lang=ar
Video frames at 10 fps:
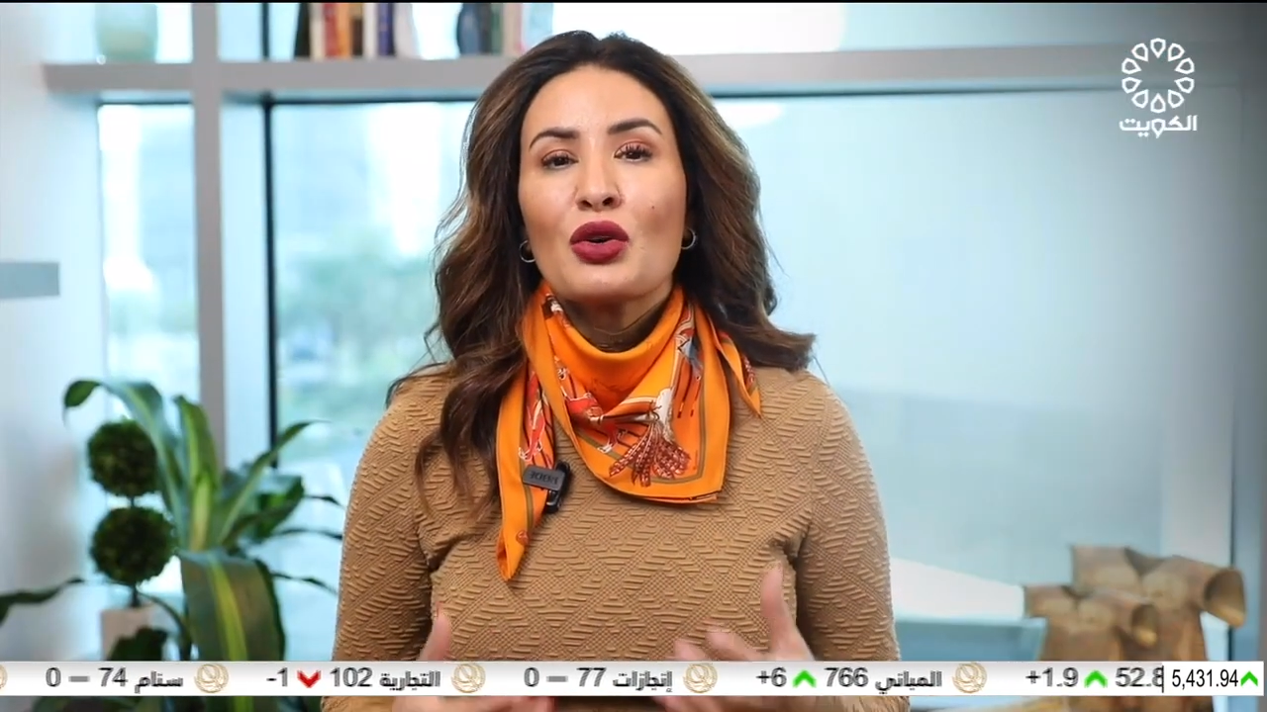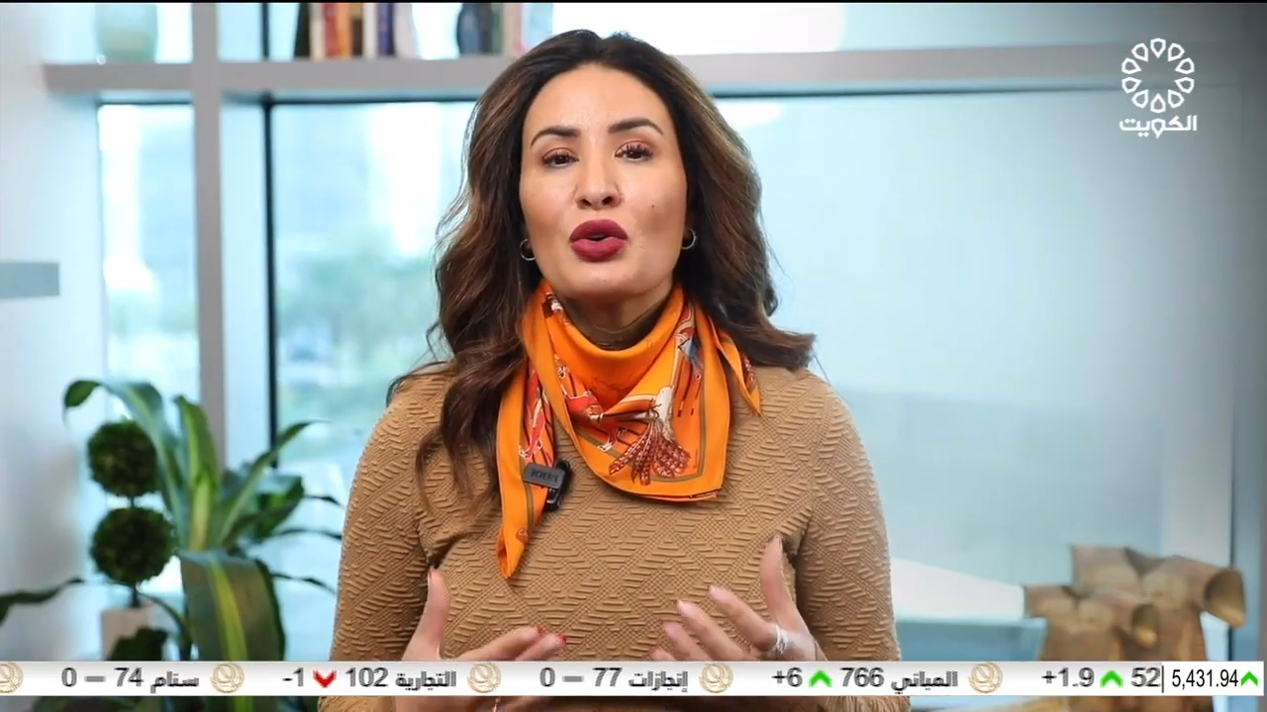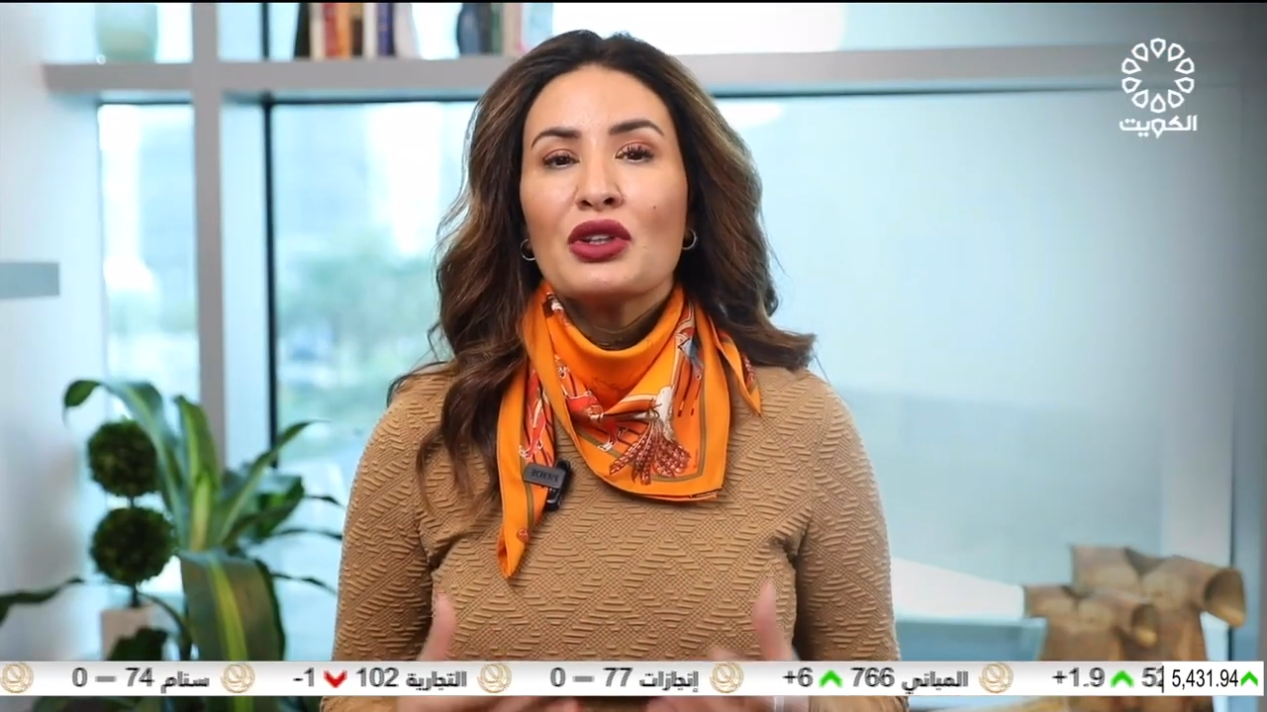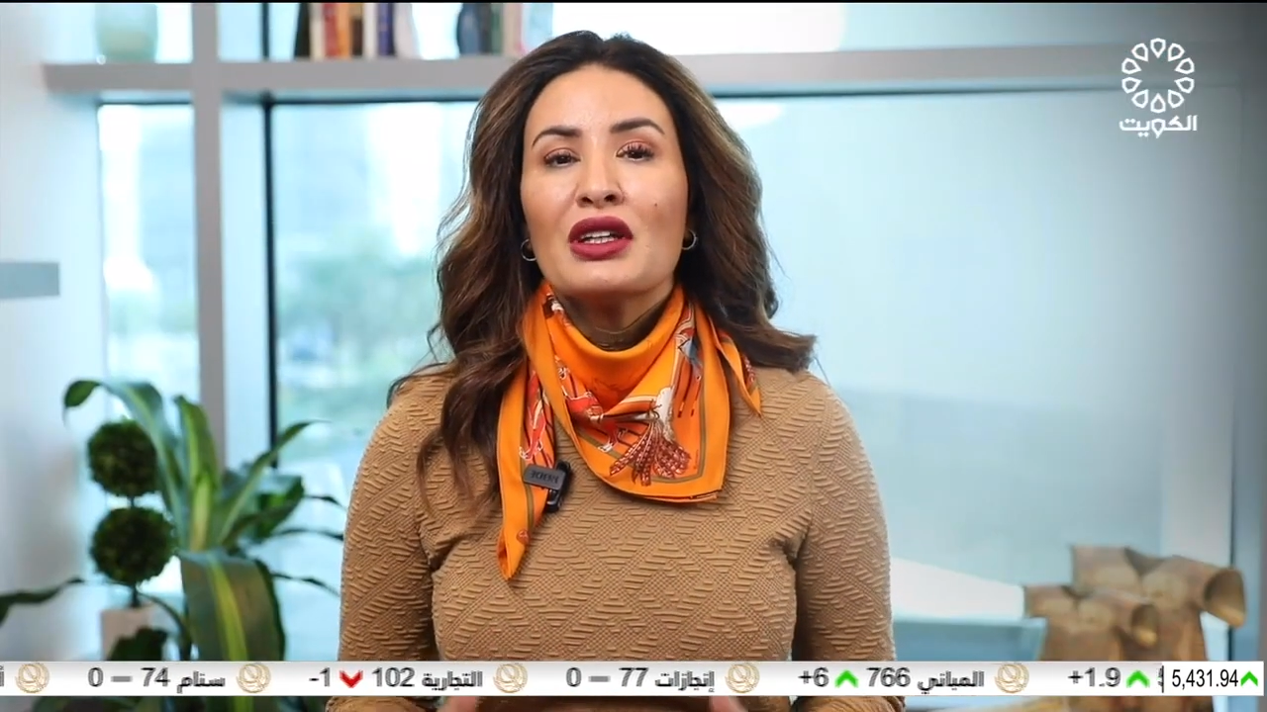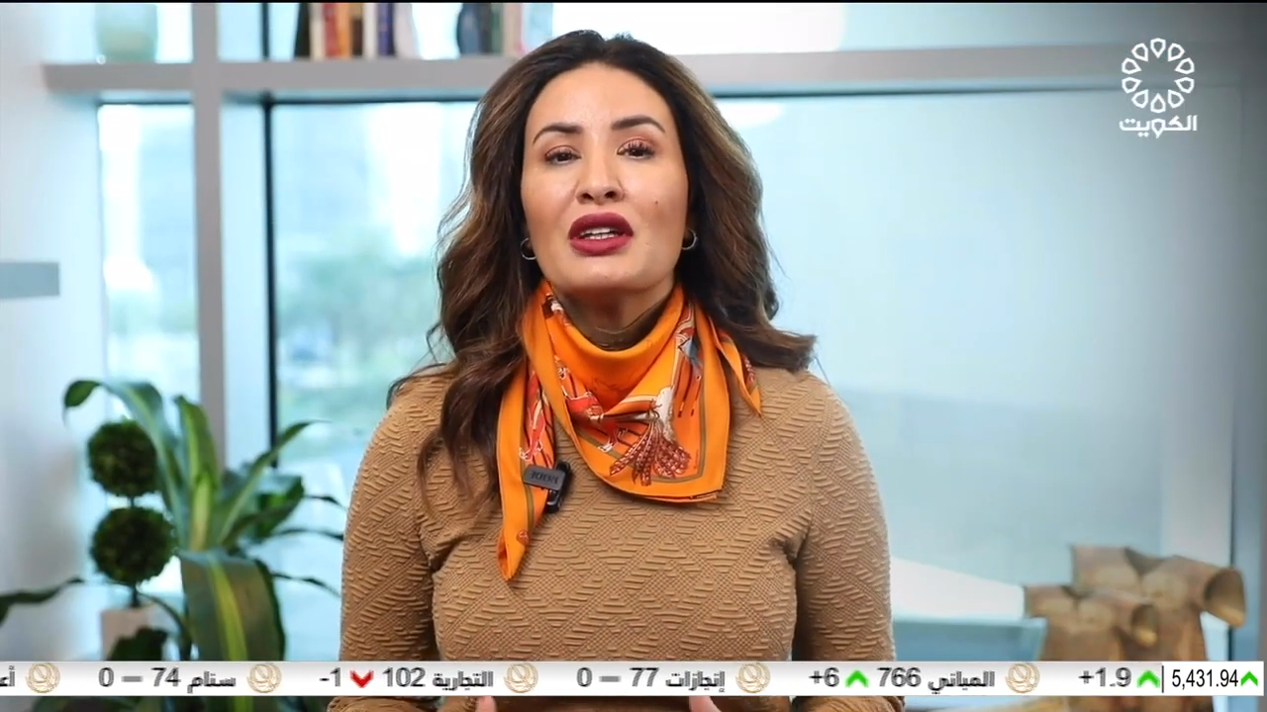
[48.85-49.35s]

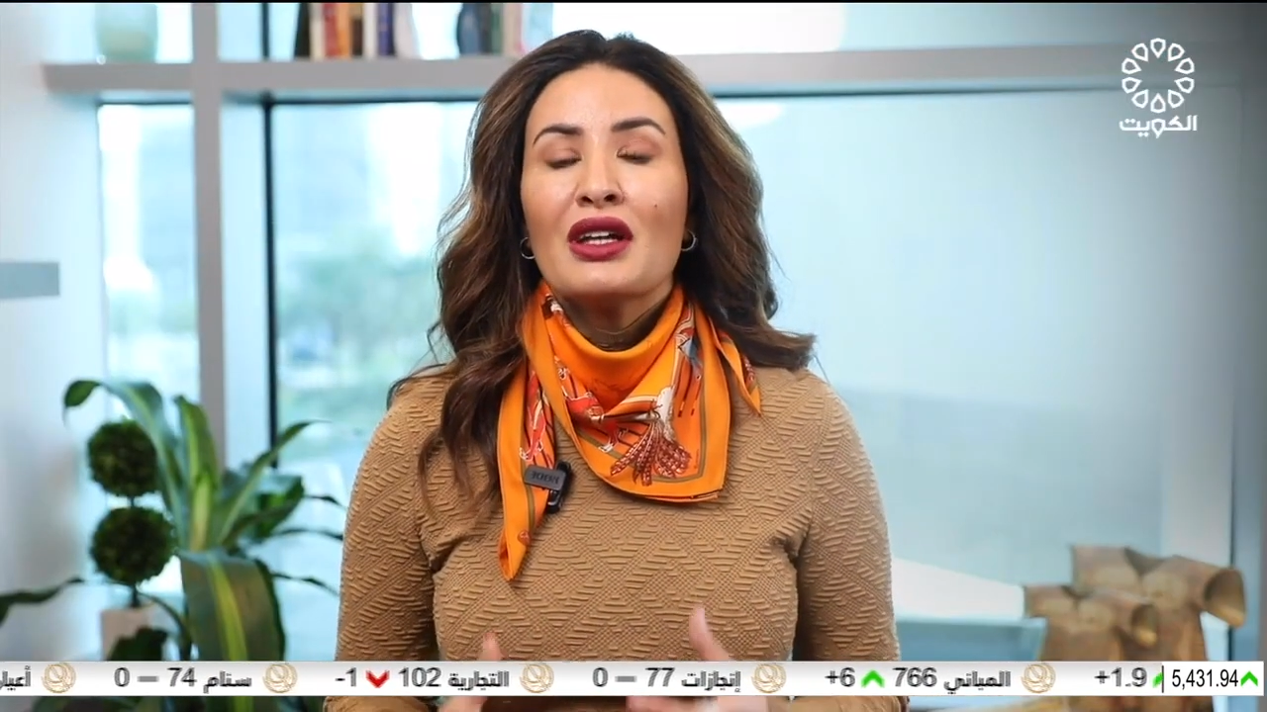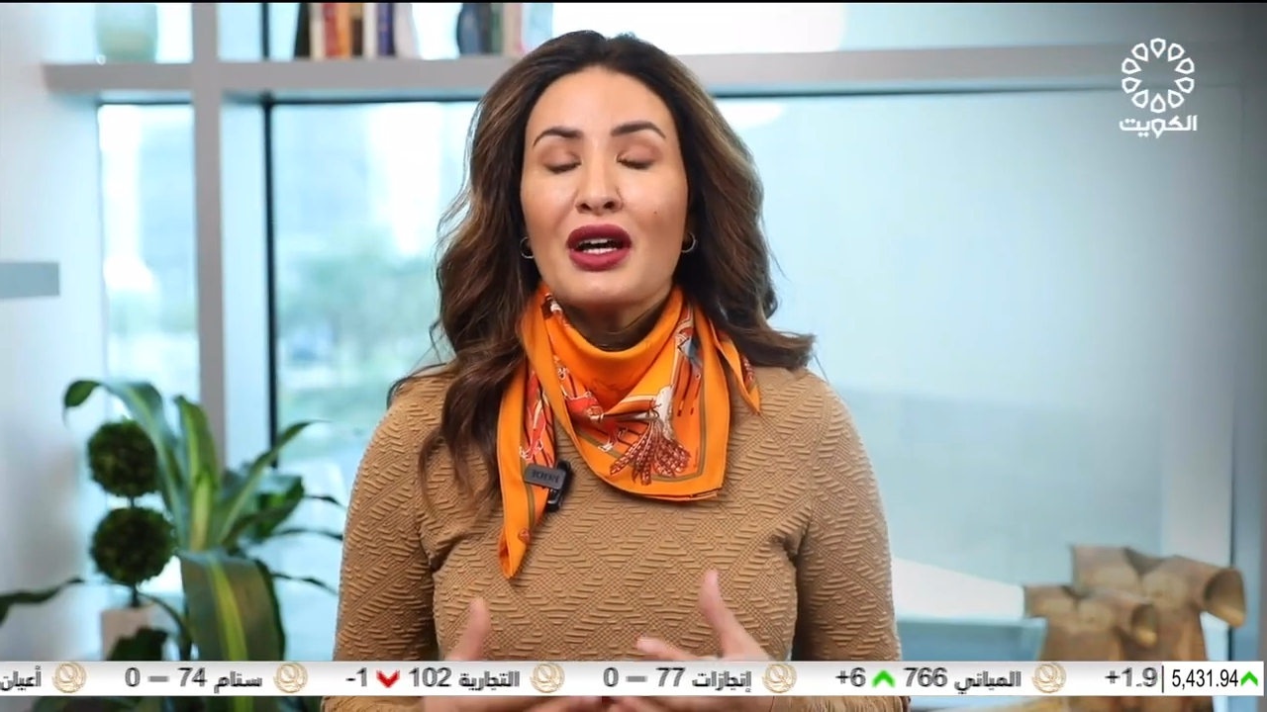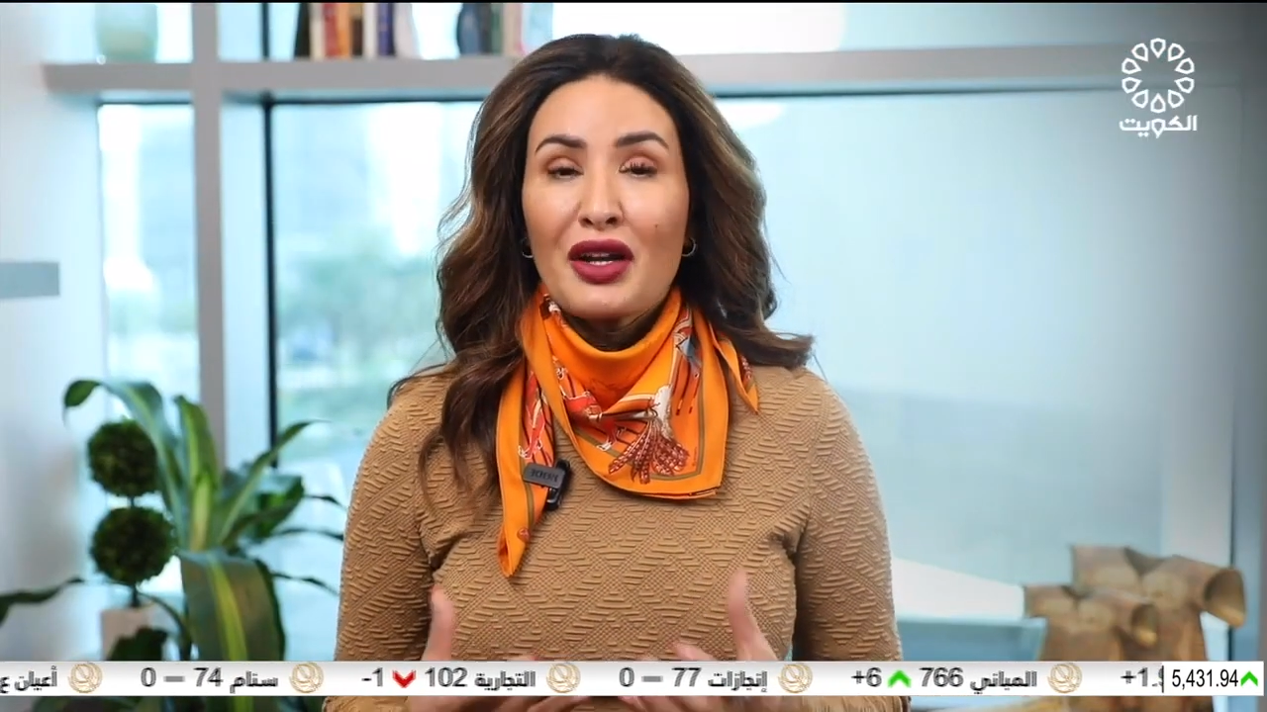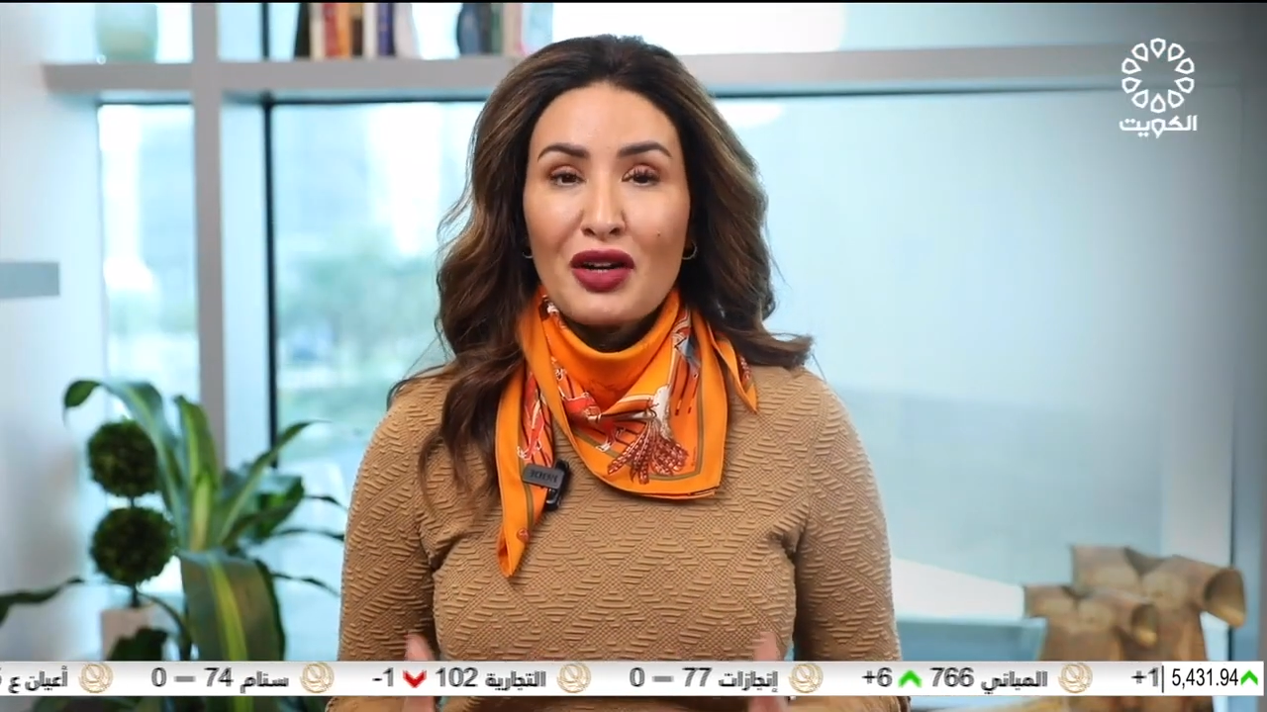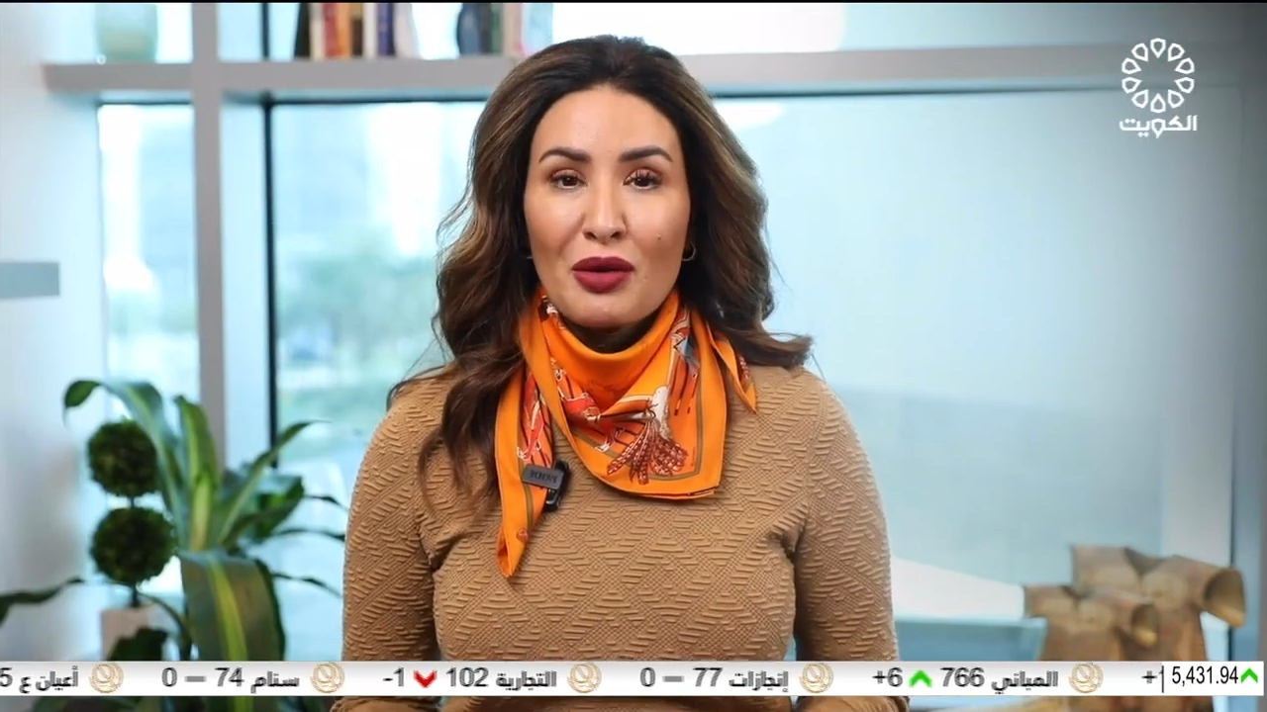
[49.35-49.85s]
روتيننا